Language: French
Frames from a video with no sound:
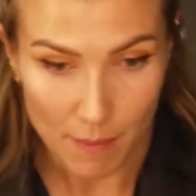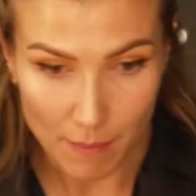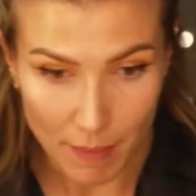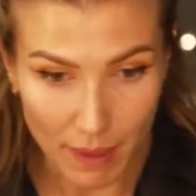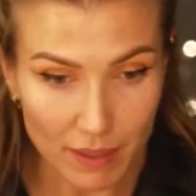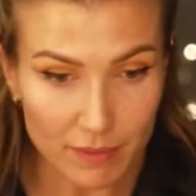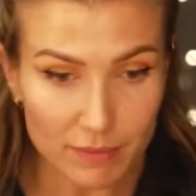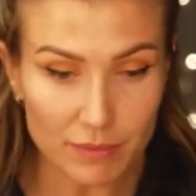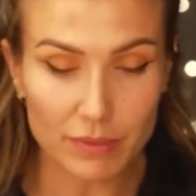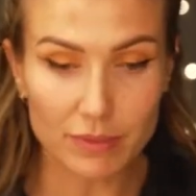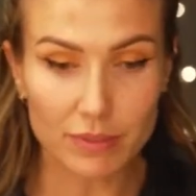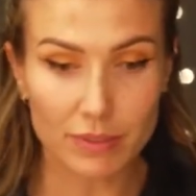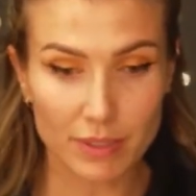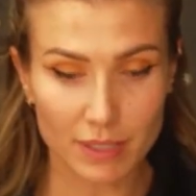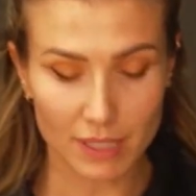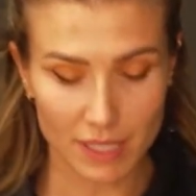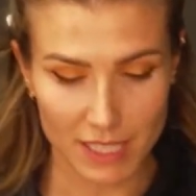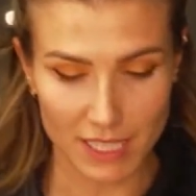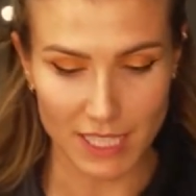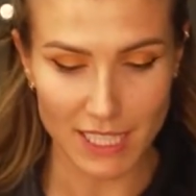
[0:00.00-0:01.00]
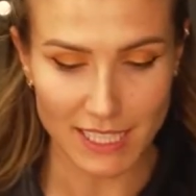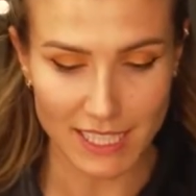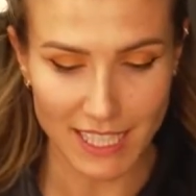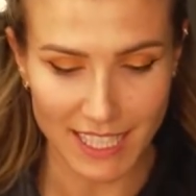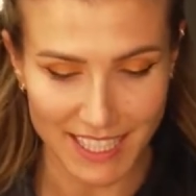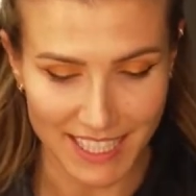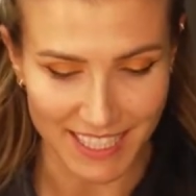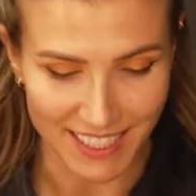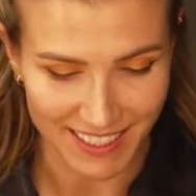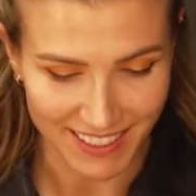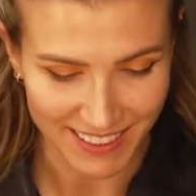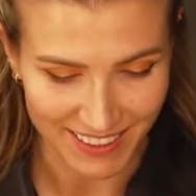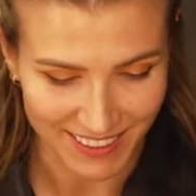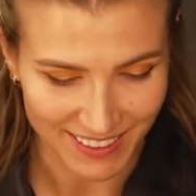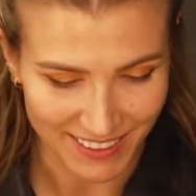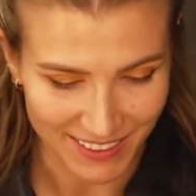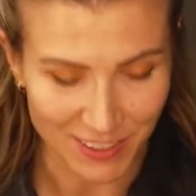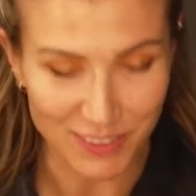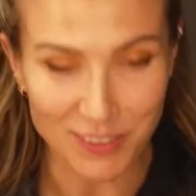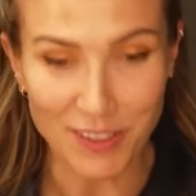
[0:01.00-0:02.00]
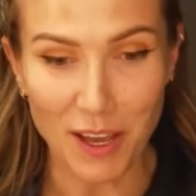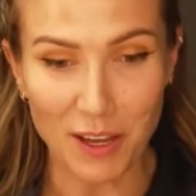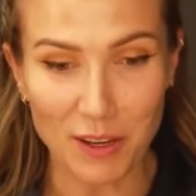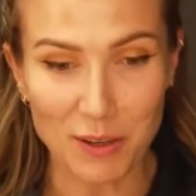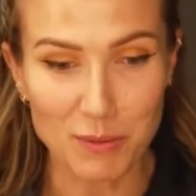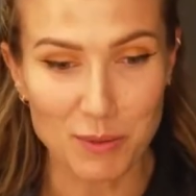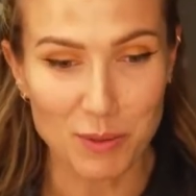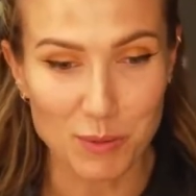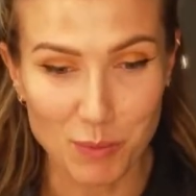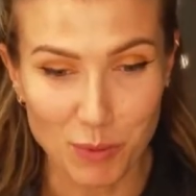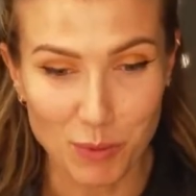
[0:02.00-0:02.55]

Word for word: Ben, j'ai essayé de faire comme je